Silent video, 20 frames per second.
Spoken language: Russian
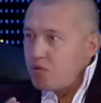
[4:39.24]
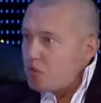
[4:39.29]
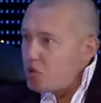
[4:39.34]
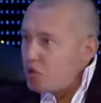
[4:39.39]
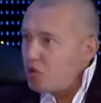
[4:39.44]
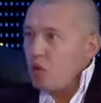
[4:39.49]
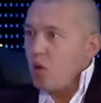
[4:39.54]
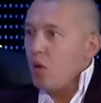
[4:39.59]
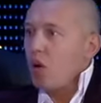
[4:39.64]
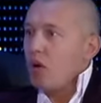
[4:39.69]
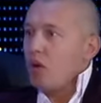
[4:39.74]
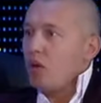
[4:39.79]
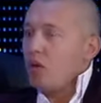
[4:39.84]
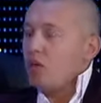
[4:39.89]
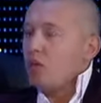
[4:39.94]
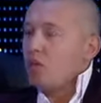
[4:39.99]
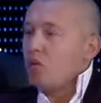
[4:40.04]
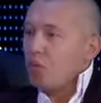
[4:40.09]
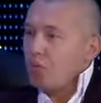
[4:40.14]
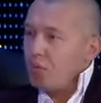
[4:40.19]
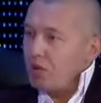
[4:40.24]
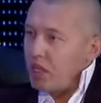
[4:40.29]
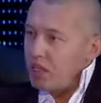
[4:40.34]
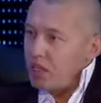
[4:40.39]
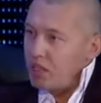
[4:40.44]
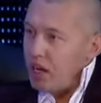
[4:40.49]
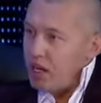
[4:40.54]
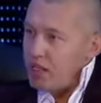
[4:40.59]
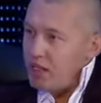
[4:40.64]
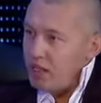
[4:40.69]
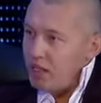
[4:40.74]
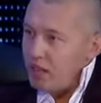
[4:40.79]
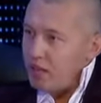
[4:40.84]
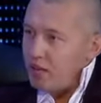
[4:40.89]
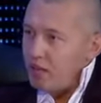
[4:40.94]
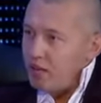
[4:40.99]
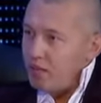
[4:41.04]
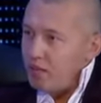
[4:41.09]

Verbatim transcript: все, но плода нет.